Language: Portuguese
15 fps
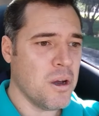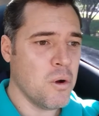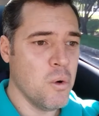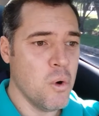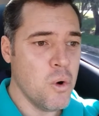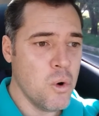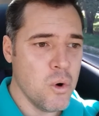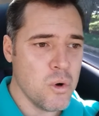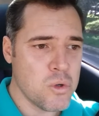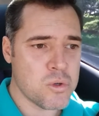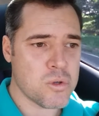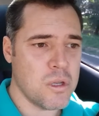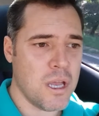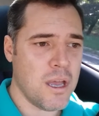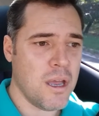
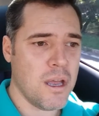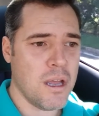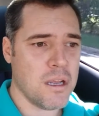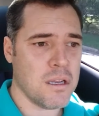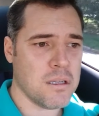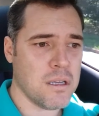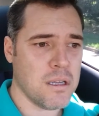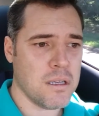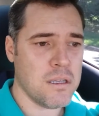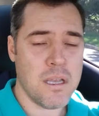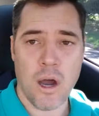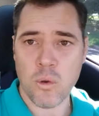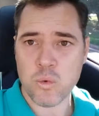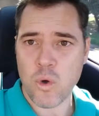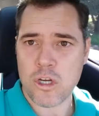gurus né, de
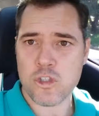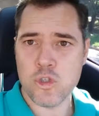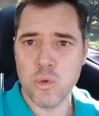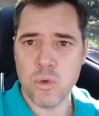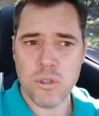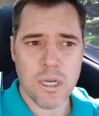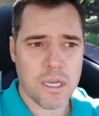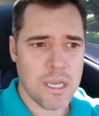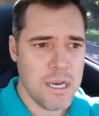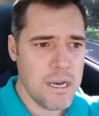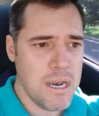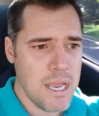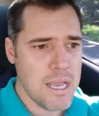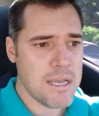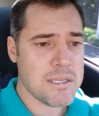autoajuda que
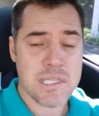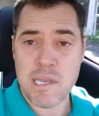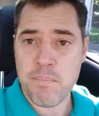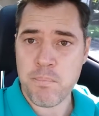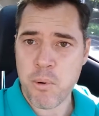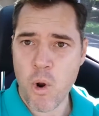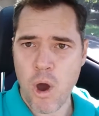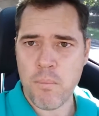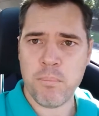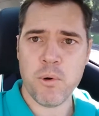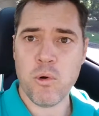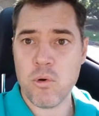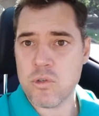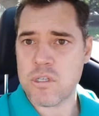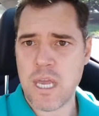nem a si próprio
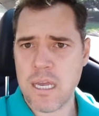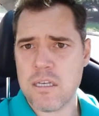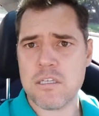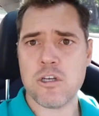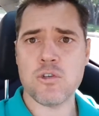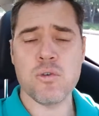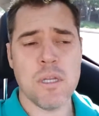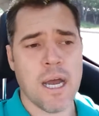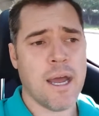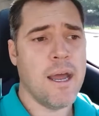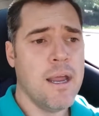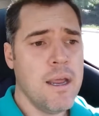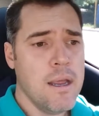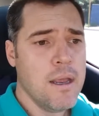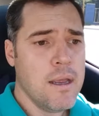conseguem se ajudar.
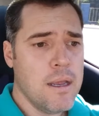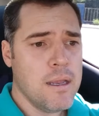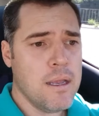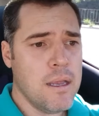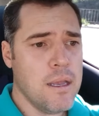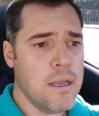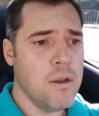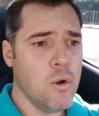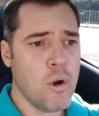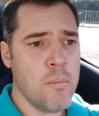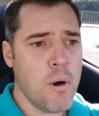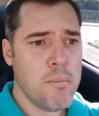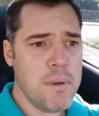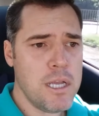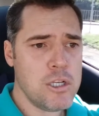E
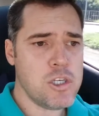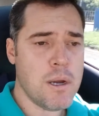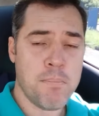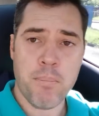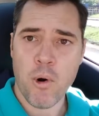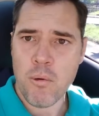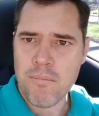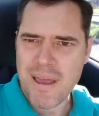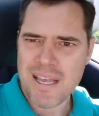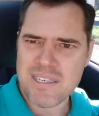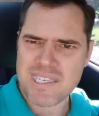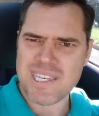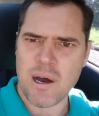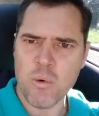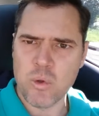normalmente a
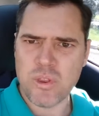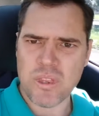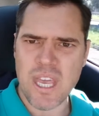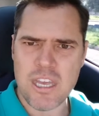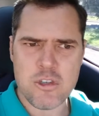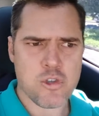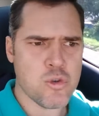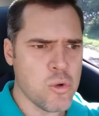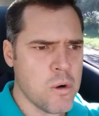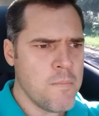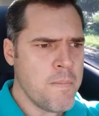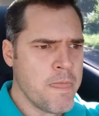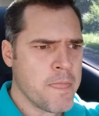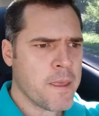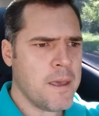promessa, o texto,
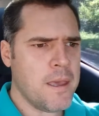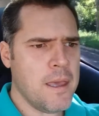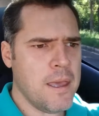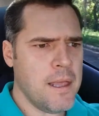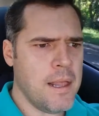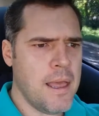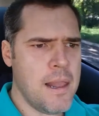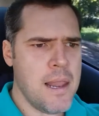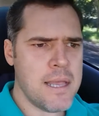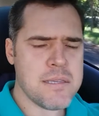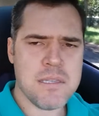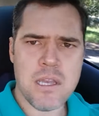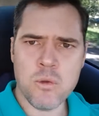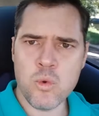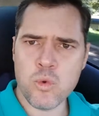ele é
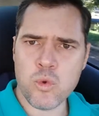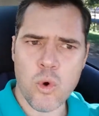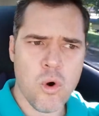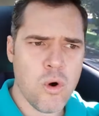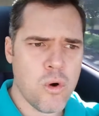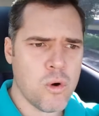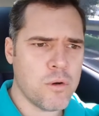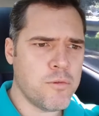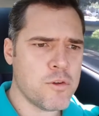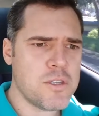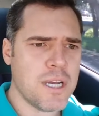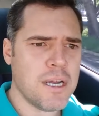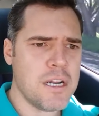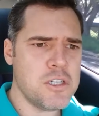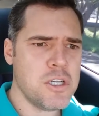sedutor. Você
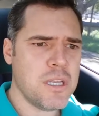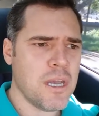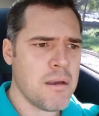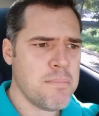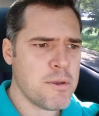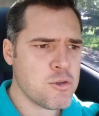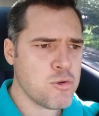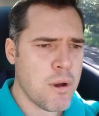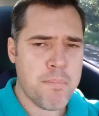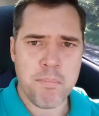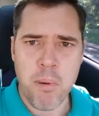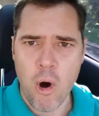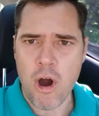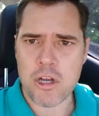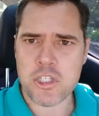acredita que a pessoa
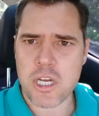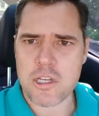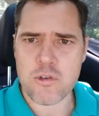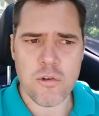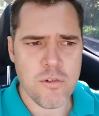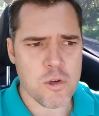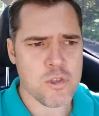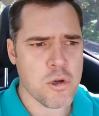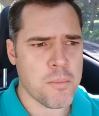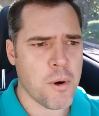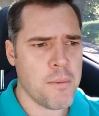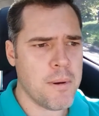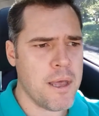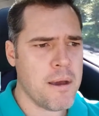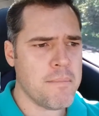pode resolver o seu
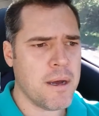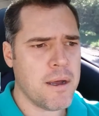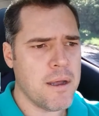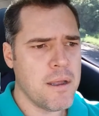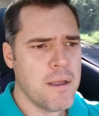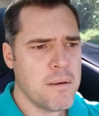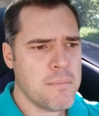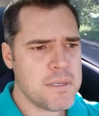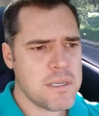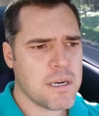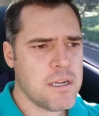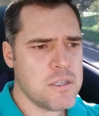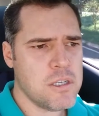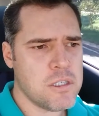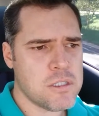problema, mas
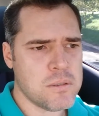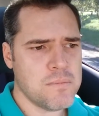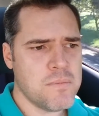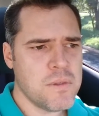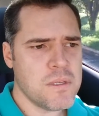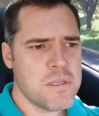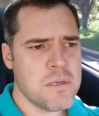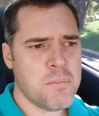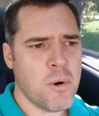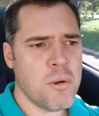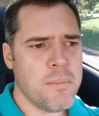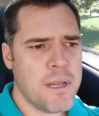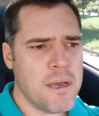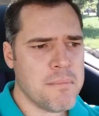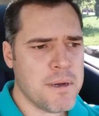acredite, se o
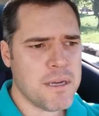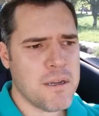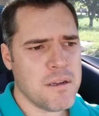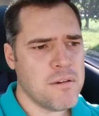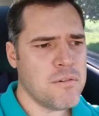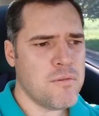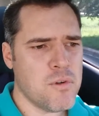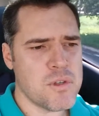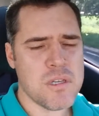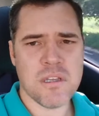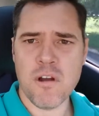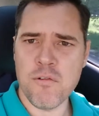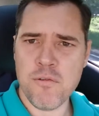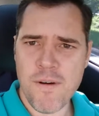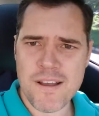problema fosse
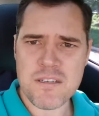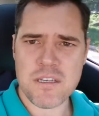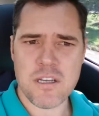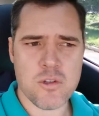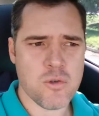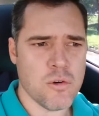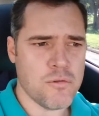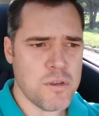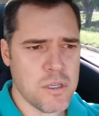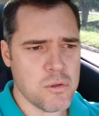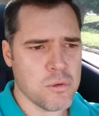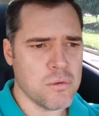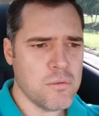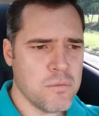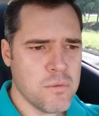tão fácil de
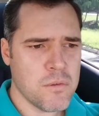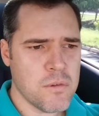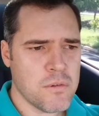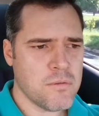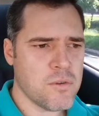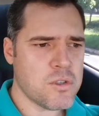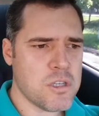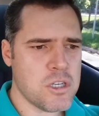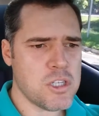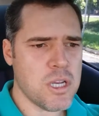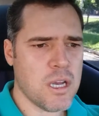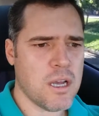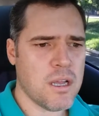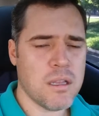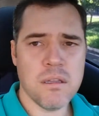resolvido, você
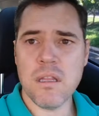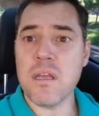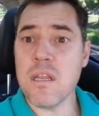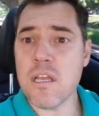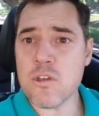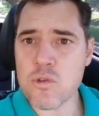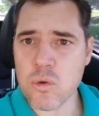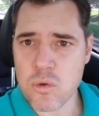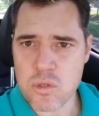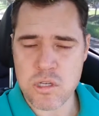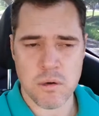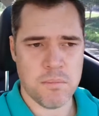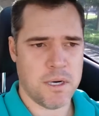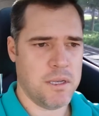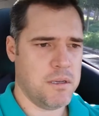já teria
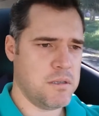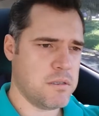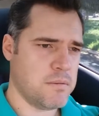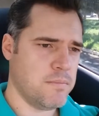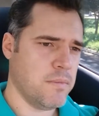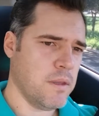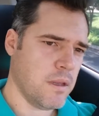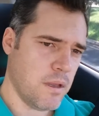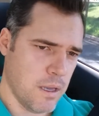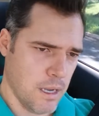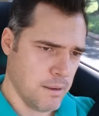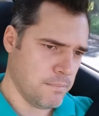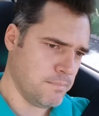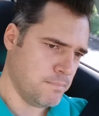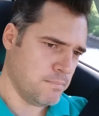solução para eles. É.
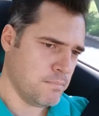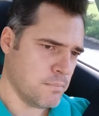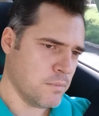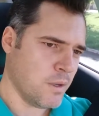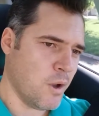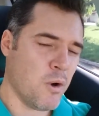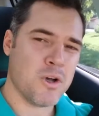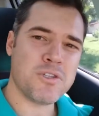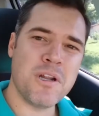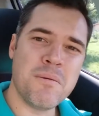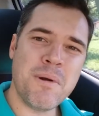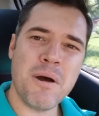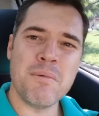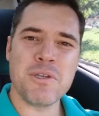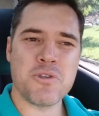Eu gosto de
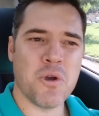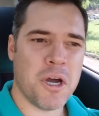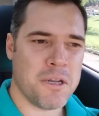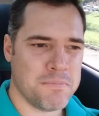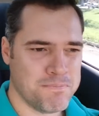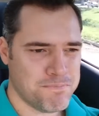lembrar uma história